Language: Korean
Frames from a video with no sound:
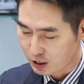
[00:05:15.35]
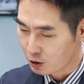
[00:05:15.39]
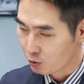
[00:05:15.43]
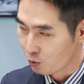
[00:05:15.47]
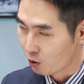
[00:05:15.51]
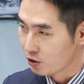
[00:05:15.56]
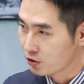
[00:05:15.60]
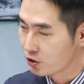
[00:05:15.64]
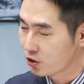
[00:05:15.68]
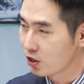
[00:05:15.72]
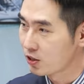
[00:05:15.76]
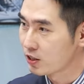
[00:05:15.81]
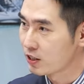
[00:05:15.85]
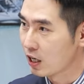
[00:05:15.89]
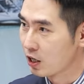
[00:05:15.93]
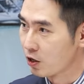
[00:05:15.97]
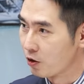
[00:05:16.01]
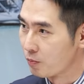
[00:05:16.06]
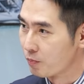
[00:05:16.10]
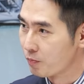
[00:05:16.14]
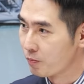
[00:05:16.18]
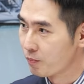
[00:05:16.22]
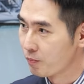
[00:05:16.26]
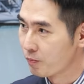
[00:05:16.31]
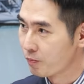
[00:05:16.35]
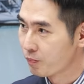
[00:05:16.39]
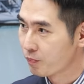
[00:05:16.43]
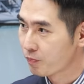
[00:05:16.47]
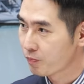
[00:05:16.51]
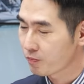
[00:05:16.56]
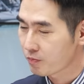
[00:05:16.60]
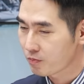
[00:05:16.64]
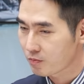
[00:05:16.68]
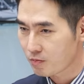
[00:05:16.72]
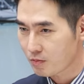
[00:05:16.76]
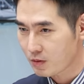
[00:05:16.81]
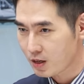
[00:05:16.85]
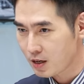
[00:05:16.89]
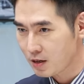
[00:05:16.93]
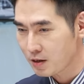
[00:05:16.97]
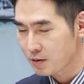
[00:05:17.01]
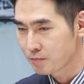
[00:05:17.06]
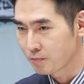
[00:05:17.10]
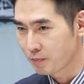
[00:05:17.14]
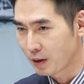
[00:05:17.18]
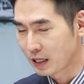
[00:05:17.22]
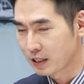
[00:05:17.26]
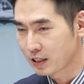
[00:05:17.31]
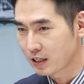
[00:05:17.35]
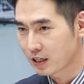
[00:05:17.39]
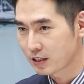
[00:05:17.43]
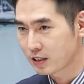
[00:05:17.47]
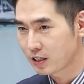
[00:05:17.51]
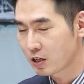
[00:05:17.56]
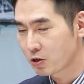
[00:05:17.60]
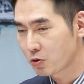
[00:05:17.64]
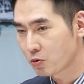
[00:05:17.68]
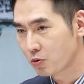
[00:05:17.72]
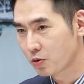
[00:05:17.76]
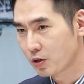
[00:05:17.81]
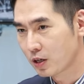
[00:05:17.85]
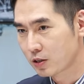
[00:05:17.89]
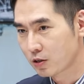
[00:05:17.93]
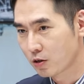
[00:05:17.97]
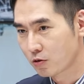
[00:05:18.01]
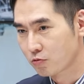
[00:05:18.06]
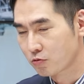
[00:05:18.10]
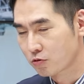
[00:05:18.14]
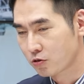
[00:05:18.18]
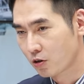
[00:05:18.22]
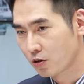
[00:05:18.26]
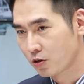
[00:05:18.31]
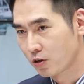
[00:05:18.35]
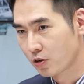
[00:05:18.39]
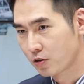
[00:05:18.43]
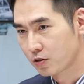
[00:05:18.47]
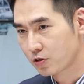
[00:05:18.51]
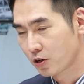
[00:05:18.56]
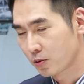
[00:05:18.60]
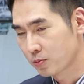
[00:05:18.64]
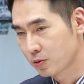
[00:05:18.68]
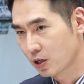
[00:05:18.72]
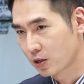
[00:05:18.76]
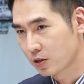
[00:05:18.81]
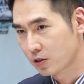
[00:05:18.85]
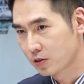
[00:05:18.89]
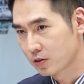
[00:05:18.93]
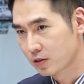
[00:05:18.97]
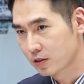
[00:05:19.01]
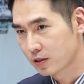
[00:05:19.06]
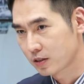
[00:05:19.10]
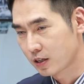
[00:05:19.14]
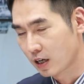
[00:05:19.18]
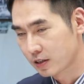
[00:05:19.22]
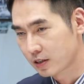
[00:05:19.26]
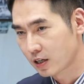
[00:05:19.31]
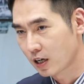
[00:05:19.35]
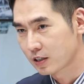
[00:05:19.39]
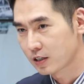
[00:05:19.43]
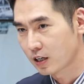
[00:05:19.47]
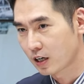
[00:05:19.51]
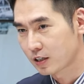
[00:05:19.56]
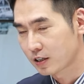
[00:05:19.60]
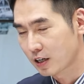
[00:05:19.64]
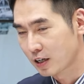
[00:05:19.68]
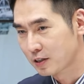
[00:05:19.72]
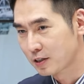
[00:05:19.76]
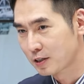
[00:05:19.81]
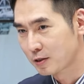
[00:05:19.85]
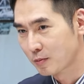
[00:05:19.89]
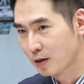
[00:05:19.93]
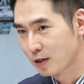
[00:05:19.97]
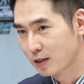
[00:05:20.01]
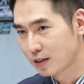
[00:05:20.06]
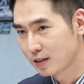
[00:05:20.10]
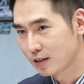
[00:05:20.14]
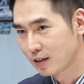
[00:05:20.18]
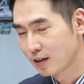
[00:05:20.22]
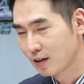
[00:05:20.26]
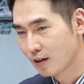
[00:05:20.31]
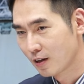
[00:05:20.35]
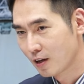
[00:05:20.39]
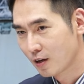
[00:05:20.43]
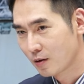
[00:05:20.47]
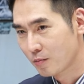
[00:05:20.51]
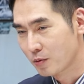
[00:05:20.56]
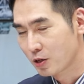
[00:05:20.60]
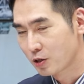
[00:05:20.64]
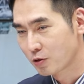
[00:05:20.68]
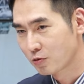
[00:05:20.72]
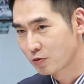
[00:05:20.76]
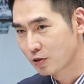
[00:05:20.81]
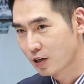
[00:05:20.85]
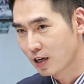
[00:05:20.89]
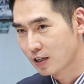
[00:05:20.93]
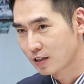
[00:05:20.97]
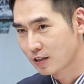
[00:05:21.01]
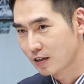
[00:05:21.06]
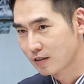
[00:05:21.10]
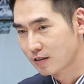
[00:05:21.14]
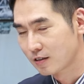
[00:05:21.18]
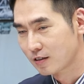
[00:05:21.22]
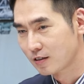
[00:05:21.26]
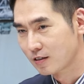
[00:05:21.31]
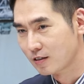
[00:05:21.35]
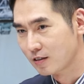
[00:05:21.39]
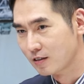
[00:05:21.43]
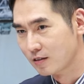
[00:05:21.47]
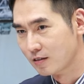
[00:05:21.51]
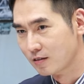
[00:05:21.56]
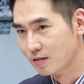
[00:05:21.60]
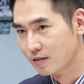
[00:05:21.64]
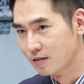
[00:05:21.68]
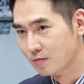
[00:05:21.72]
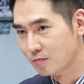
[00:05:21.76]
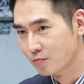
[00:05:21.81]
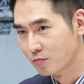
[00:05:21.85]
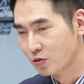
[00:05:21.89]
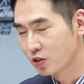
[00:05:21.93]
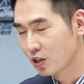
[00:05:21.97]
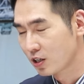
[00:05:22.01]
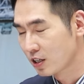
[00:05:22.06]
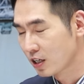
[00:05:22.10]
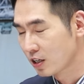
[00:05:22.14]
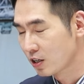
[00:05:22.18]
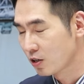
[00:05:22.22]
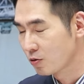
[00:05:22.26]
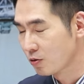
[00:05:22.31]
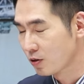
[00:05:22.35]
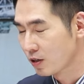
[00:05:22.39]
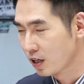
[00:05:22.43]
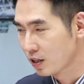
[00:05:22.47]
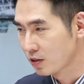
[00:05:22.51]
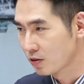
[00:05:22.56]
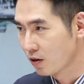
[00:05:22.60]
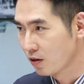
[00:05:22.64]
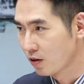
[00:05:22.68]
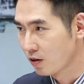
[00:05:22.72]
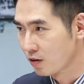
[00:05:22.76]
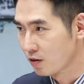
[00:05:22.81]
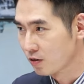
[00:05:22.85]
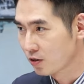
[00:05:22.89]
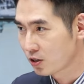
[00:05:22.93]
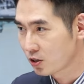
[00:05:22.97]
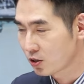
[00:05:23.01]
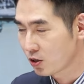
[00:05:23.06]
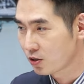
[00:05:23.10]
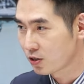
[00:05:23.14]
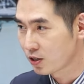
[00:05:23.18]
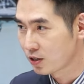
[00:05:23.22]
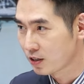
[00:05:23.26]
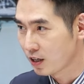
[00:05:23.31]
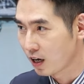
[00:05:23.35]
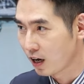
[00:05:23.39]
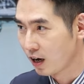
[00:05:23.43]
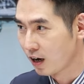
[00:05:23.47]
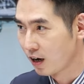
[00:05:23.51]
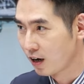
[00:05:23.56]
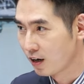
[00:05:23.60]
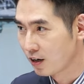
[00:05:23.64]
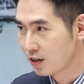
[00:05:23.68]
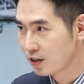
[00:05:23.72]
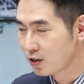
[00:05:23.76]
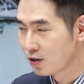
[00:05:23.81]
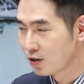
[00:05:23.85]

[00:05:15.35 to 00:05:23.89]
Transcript: 이 원전 산업 만약에 체코에서 우전 협상 대상자가 됐지만 미국의 이제는 문제 제기로 인해서 흐트러진다 음.